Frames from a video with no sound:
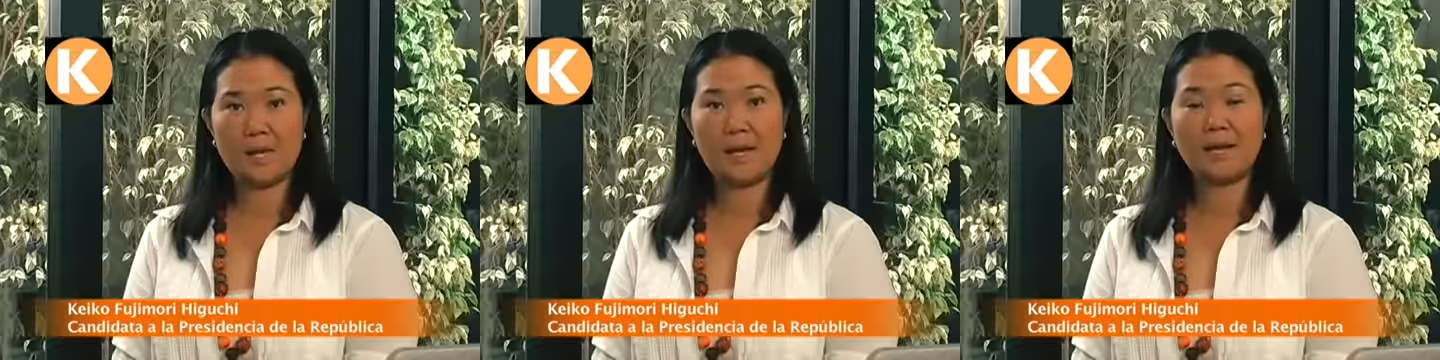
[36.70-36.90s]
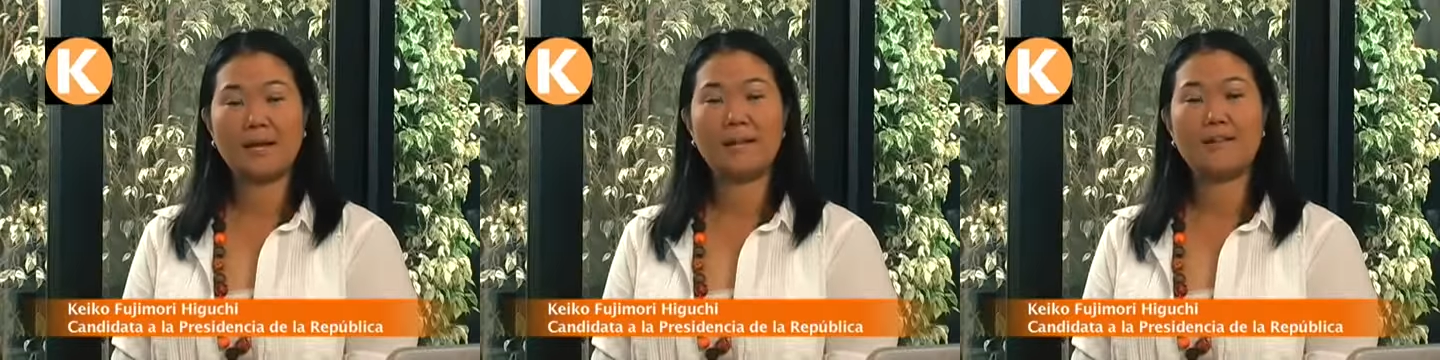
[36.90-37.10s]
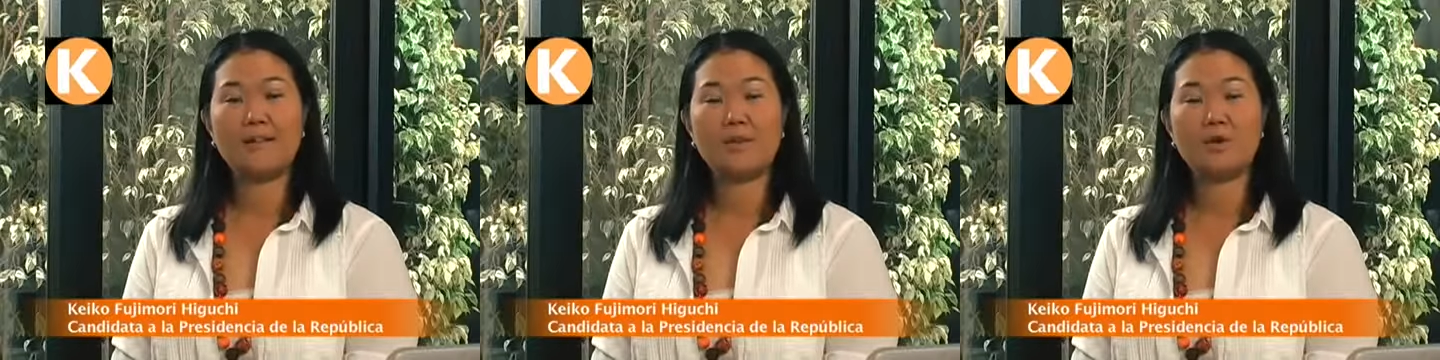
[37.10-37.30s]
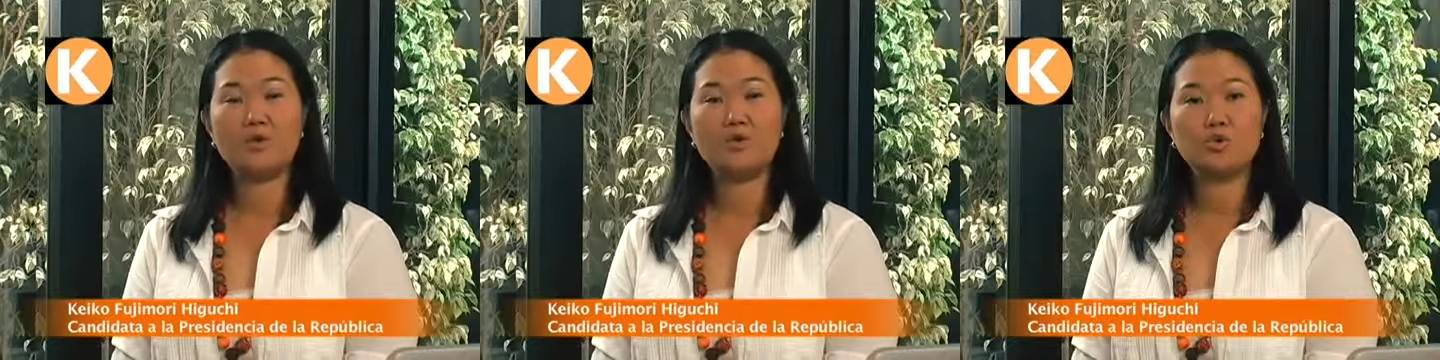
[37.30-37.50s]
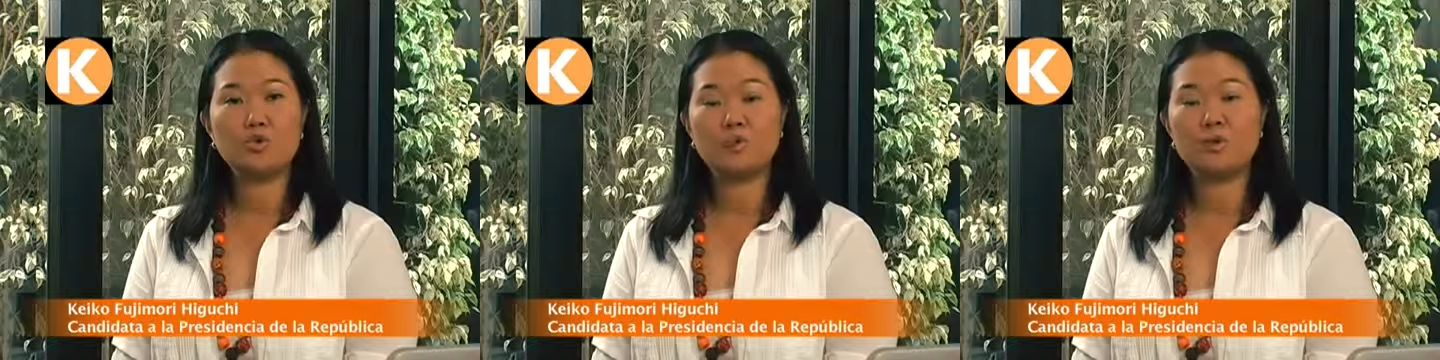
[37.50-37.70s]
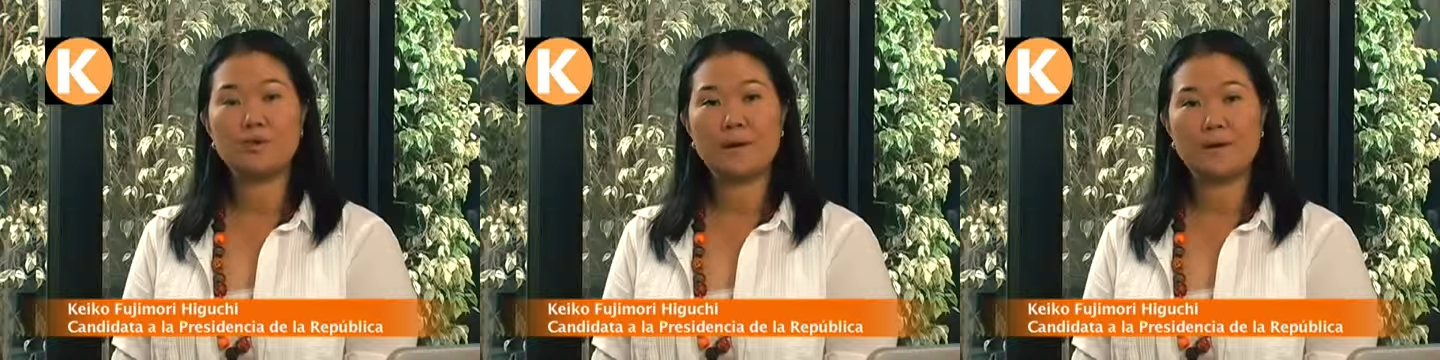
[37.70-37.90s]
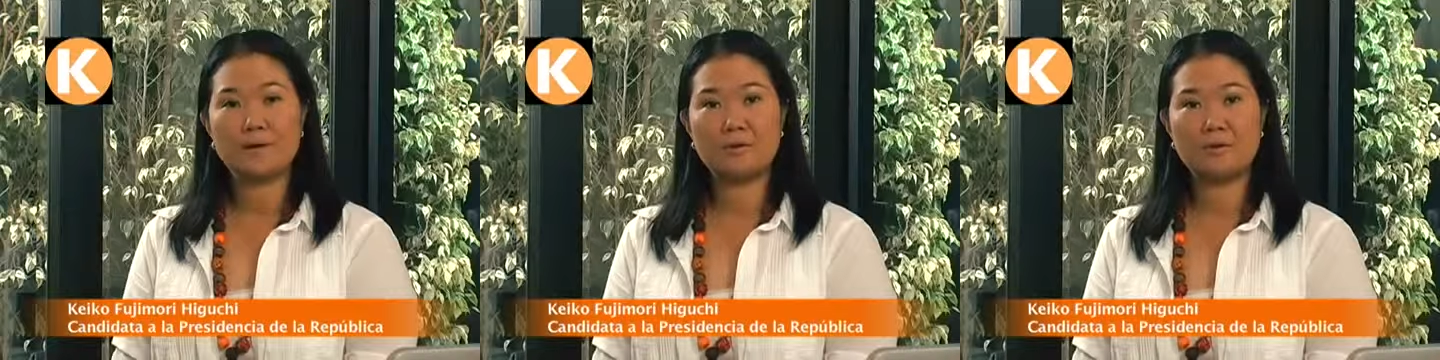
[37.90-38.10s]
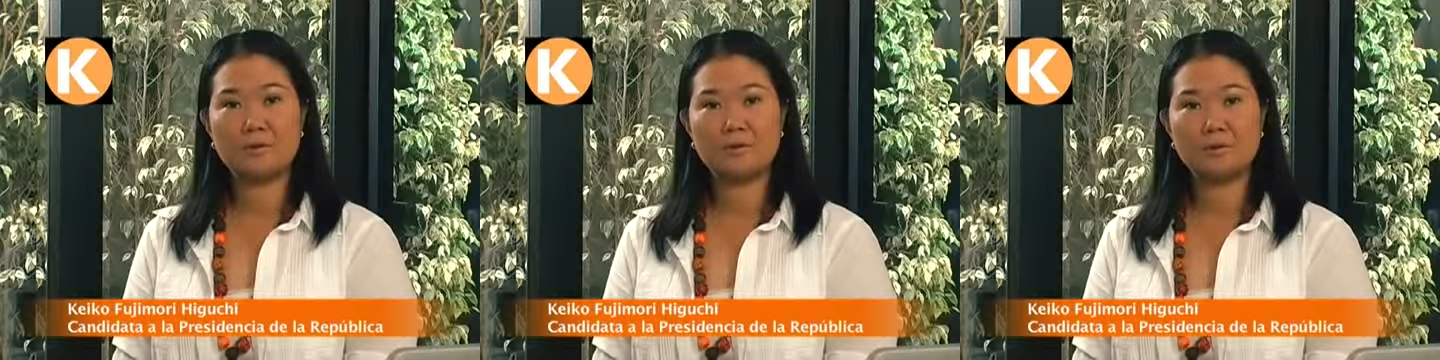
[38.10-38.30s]
Lidero un grupo humano
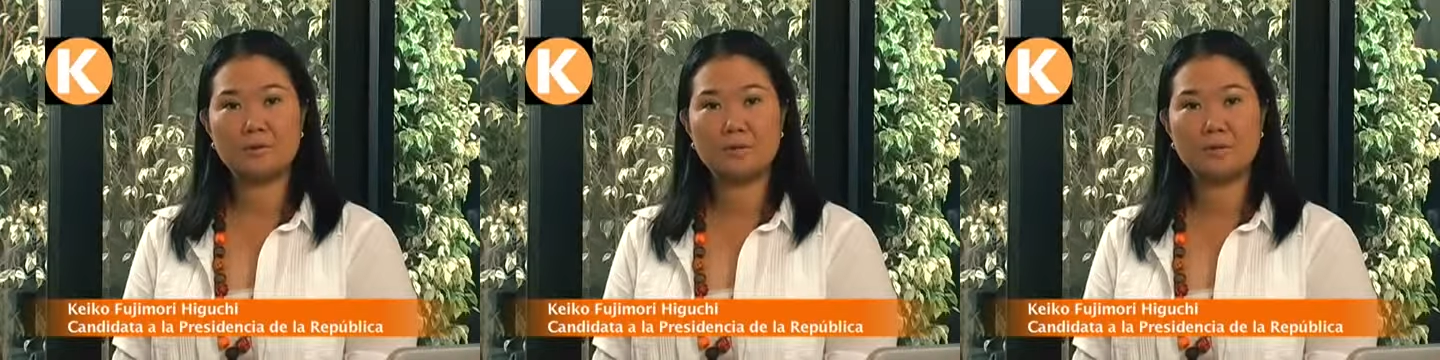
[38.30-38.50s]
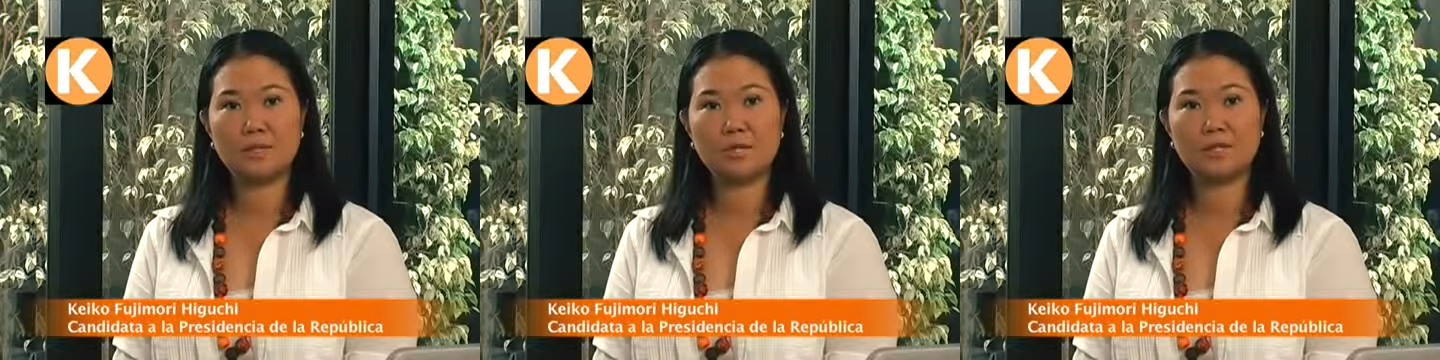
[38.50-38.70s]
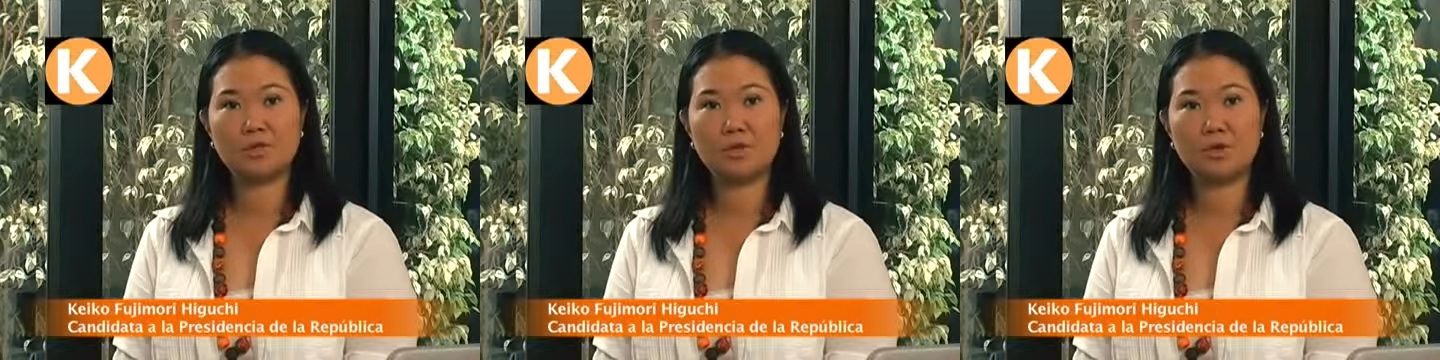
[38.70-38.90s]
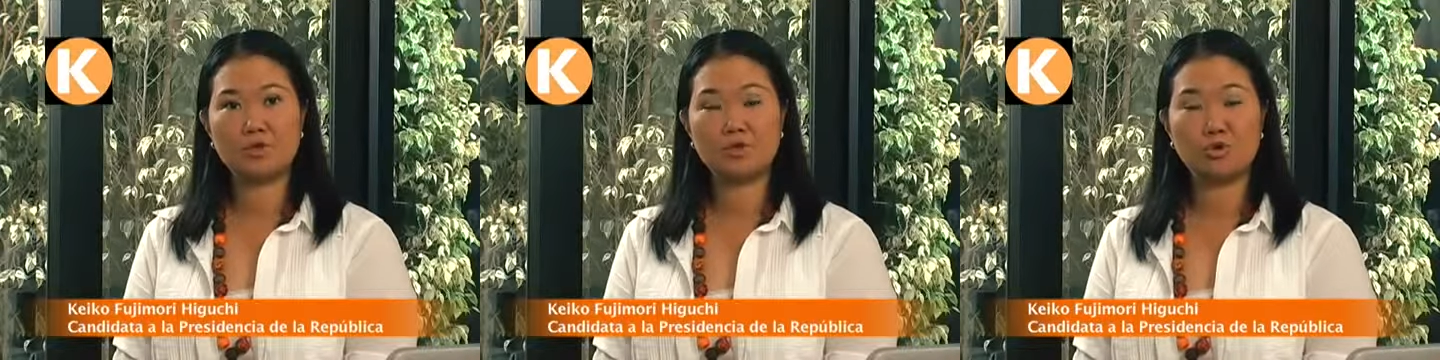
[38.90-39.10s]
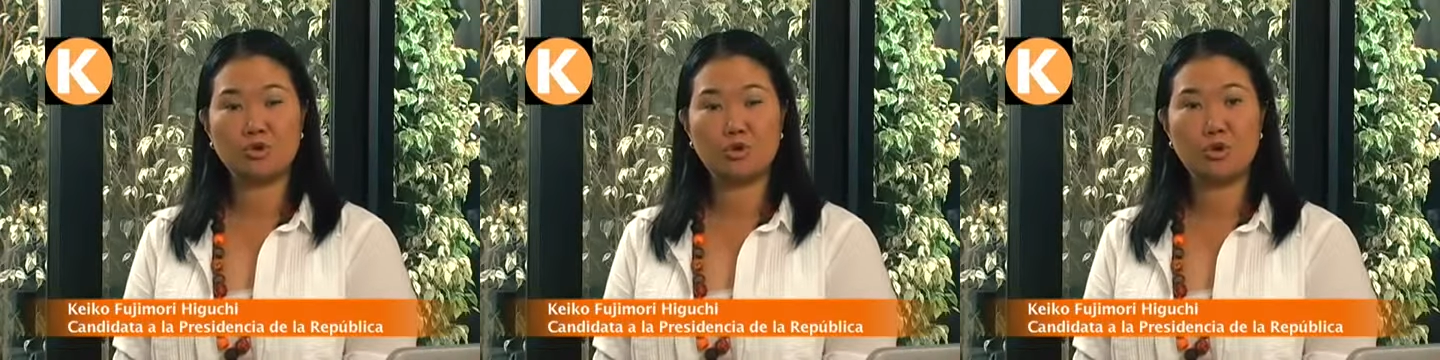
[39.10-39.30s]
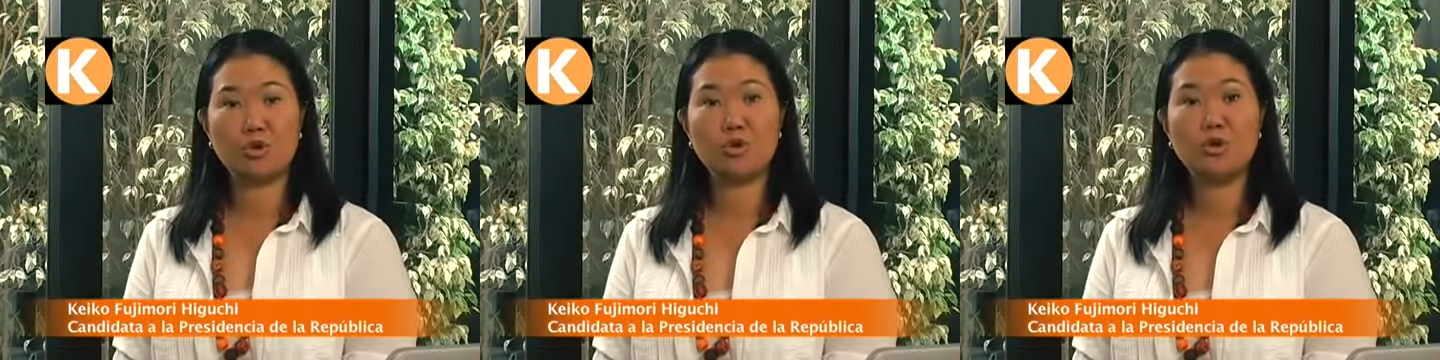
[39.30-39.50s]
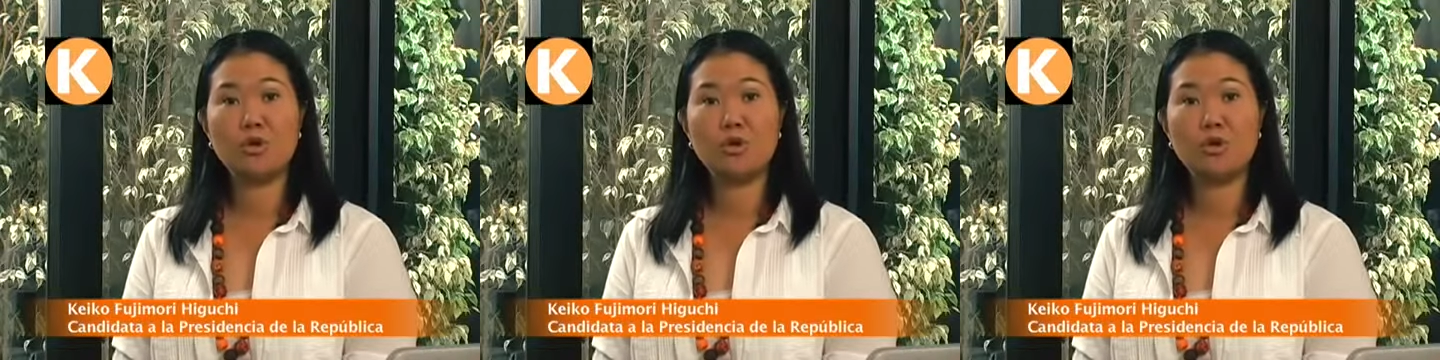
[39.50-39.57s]
que solucionó